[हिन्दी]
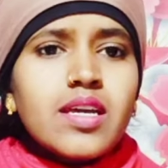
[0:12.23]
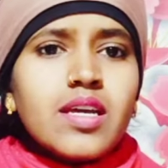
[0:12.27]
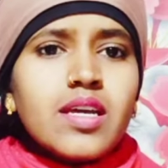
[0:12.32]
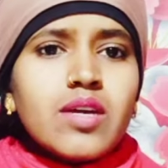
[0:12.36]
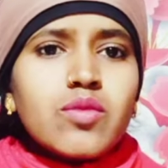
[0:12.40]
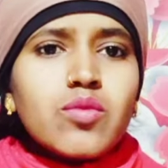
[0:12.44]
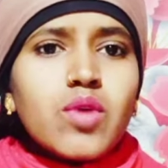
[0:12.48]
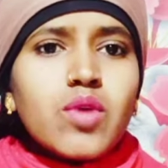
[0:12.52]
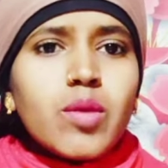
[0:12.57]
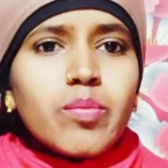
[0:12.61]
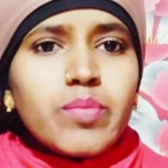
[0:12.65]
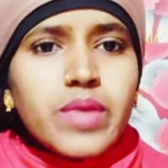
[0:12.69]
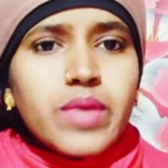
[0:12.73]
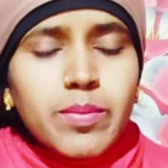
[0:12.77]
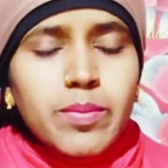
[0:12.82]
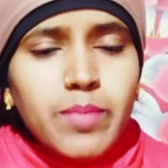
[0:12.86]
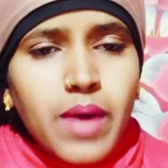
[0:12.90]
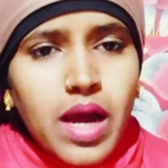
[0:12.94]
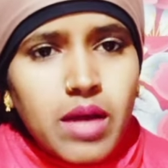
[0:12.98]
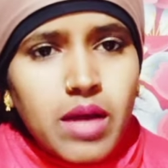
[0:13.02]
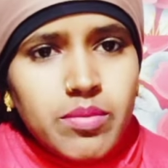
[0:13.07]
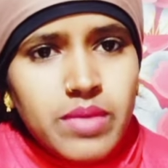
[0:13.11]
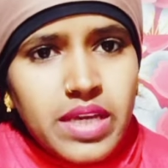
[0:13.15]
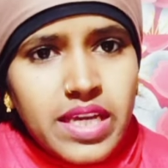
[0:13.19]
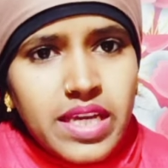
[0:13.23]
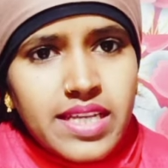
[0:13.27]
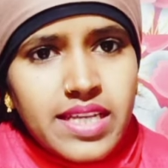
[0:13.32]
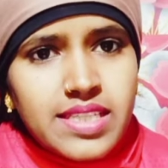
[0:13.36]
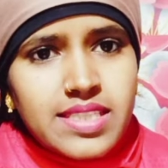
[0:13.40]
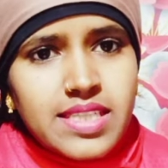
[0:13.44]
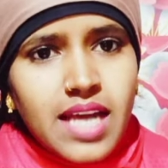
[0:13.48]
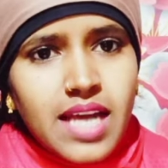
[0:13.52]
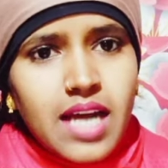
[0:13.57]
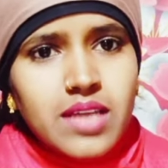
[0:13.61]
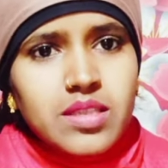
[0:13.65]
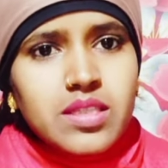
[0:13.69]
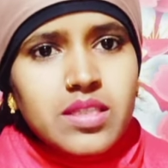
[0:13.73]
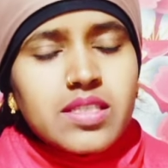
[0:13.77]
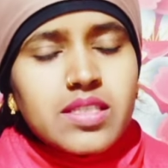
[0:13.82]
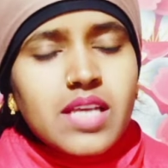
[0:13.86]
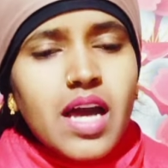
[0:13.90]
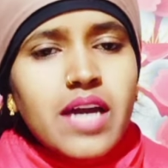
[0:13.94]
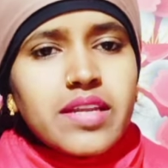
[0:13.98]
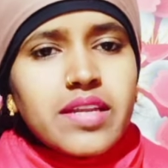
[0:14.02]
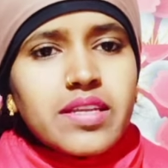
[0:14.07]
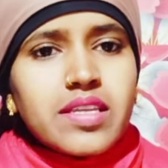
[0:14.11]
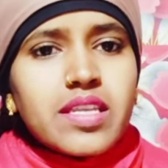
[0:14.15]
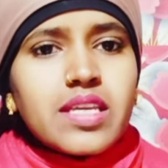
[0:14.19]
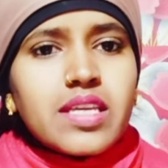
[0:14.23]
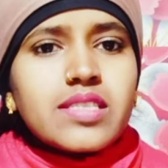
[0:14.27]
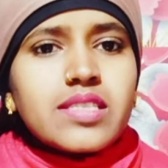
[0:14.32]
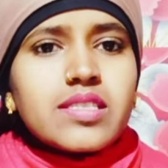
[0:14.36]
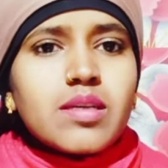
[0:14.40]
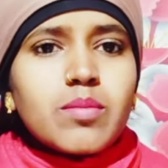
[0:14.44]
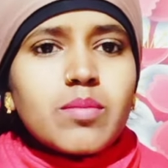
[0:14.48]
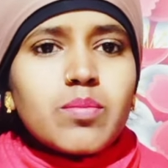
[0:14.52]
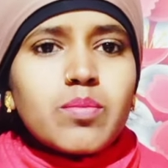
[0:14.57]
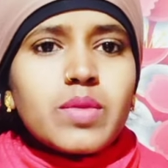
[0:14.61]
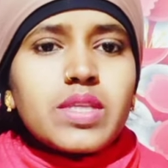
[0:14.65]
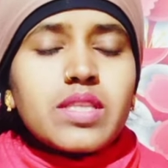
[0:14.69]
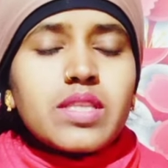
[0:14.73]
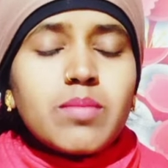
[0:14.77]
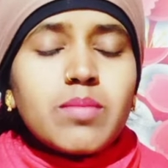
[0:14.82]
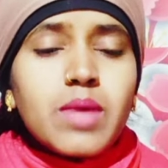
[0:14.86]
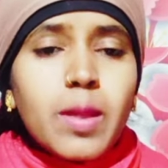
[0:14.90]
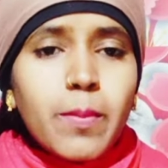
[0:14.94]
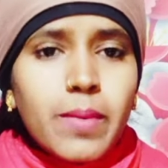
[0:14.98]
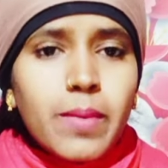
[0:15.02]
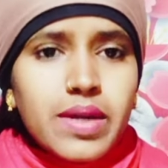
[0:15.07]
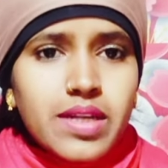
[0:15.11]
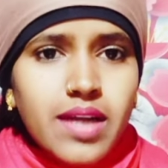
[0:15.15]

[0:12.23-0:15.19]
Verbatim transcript: वो अपने मामी के साथ शारीरिक संबंध भी